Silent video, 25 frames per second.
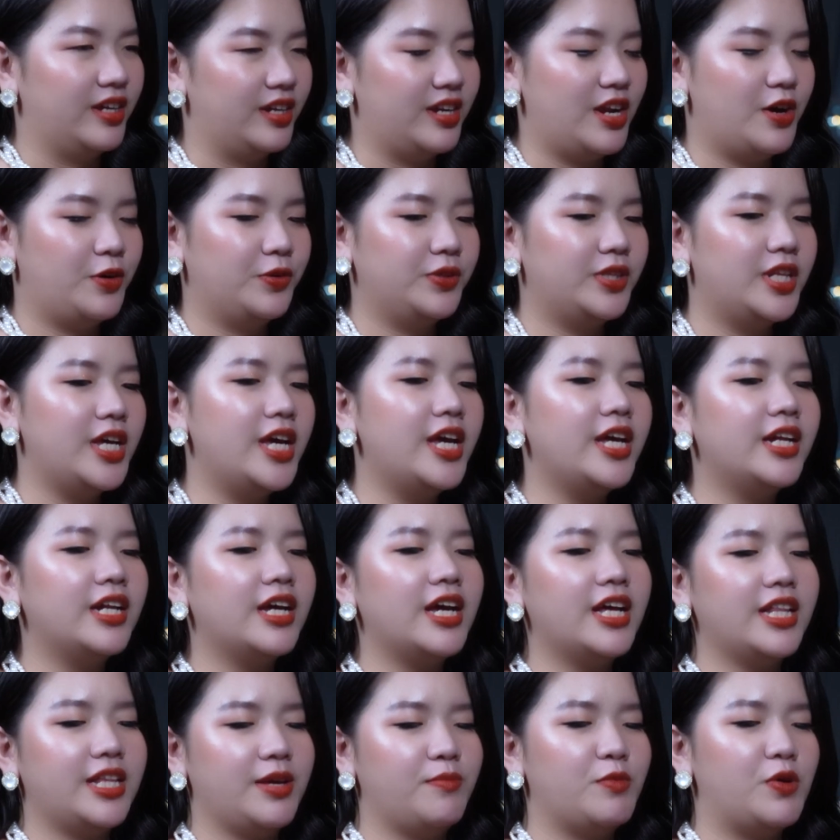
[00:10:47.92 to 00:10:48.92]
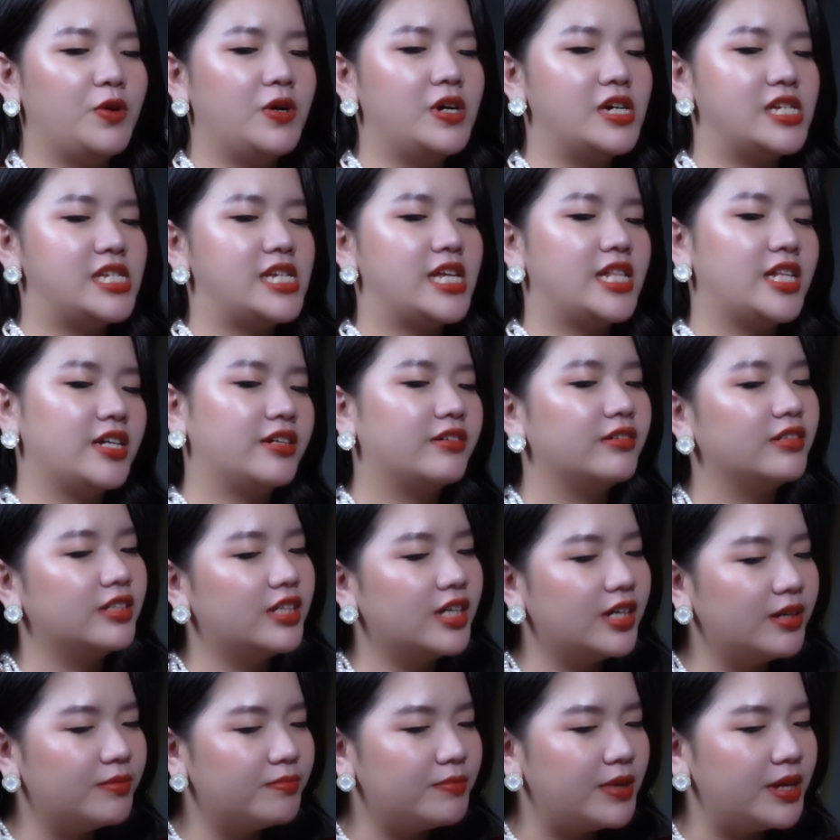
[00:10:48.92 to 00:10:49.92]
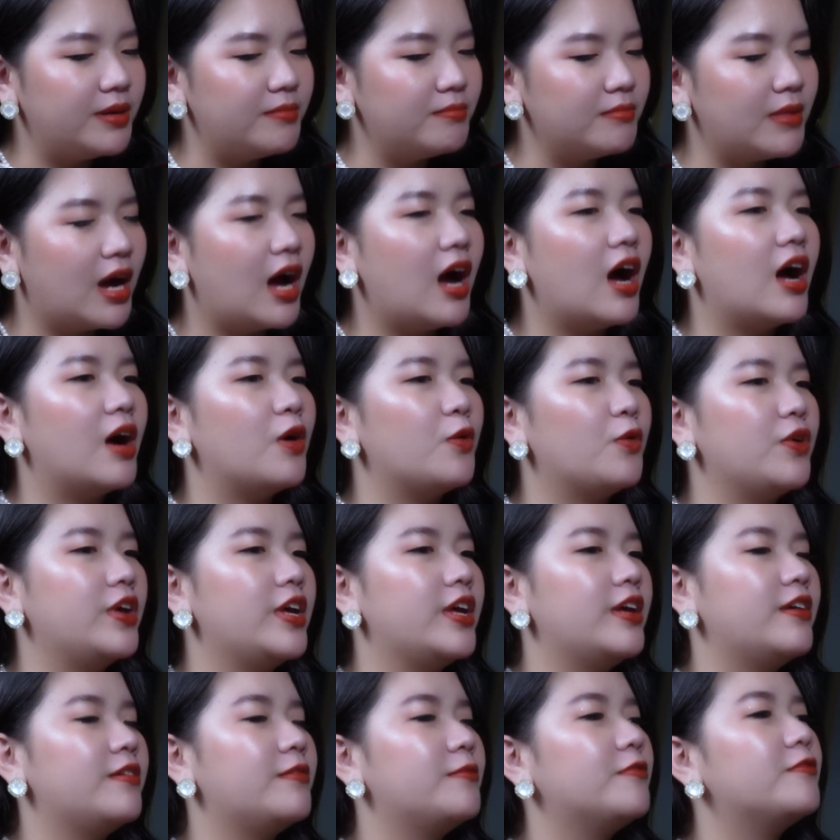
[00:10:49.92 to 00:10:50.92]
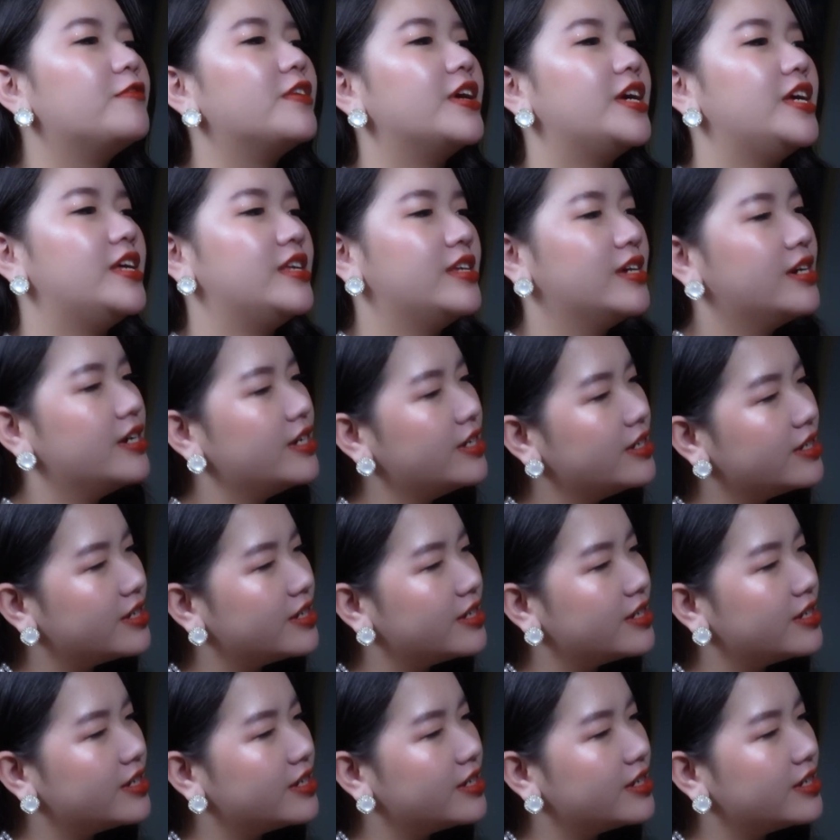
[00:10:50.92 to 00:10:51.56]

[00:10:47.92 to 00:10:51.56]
đầu tiên á, thì mọi người sẽ thưởng thức miếng bò nguyên vị nhất